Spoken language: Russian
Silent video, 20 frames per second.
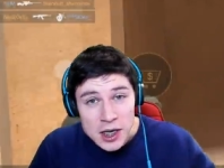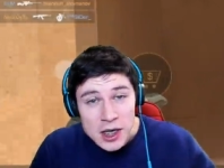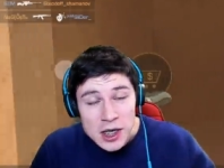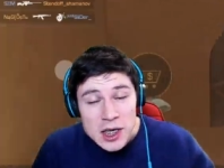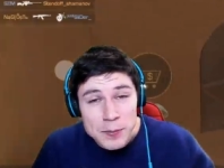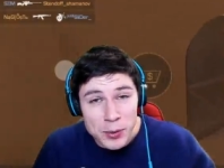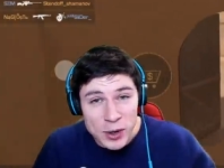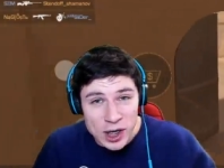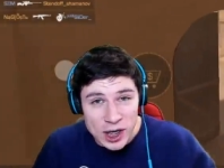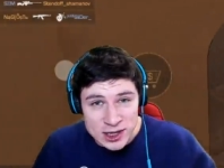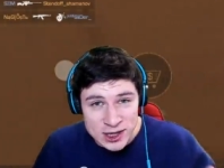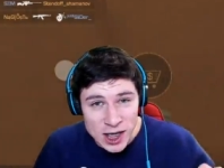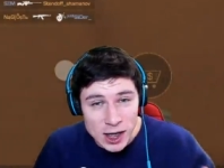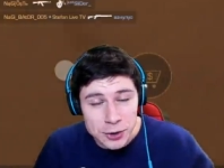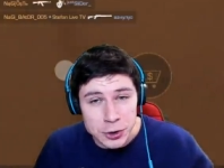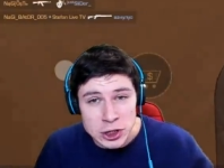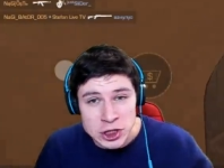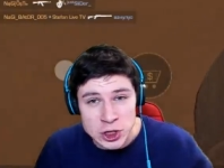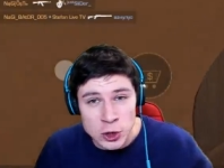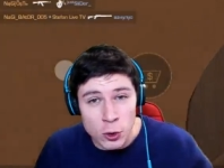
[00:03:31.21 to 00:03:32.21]
и показал
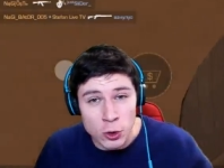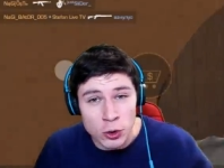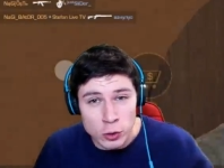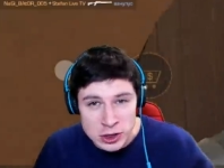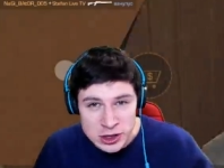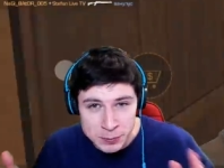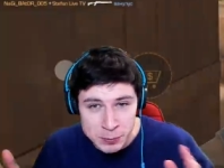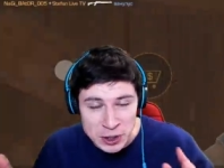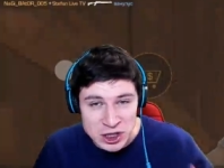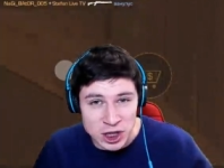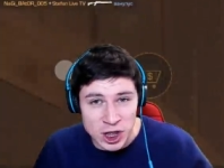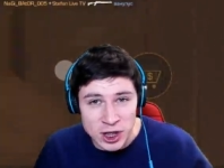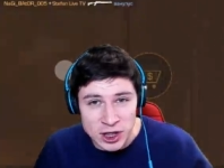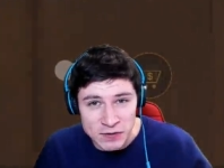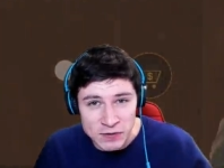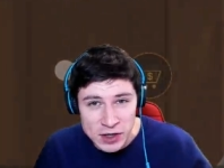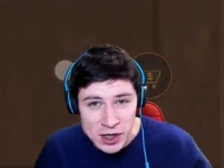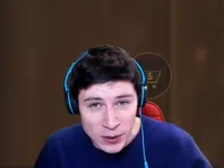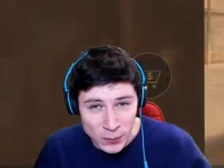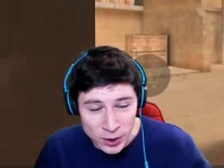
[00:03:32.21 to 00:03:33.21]
то, что он успешно
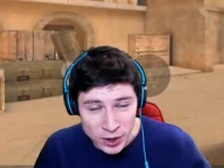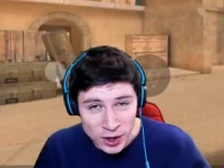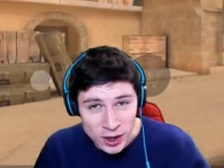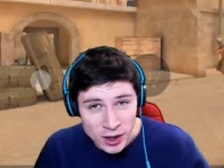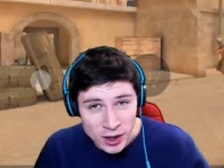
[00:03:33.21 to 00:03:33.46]
активирован.